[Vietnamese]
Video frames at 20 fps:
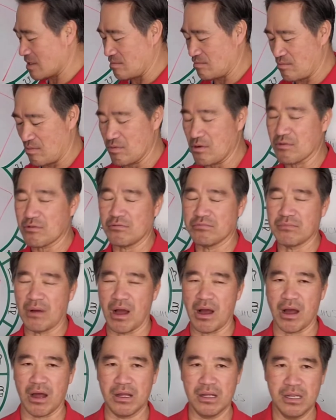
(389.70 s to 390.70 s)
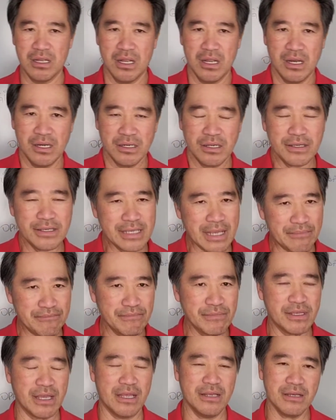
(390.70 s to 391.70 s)
con con con bò nó
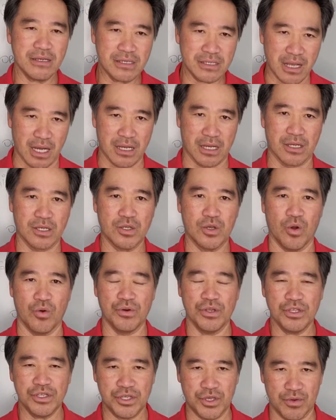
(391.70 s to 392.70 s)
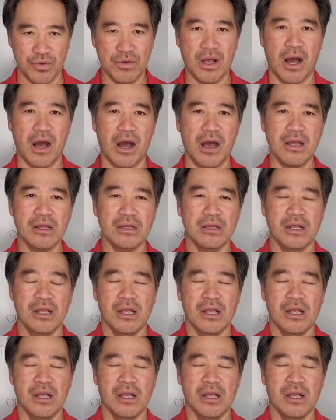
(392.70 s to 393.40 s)
chăm chỉ nó cần cù nó chịu khó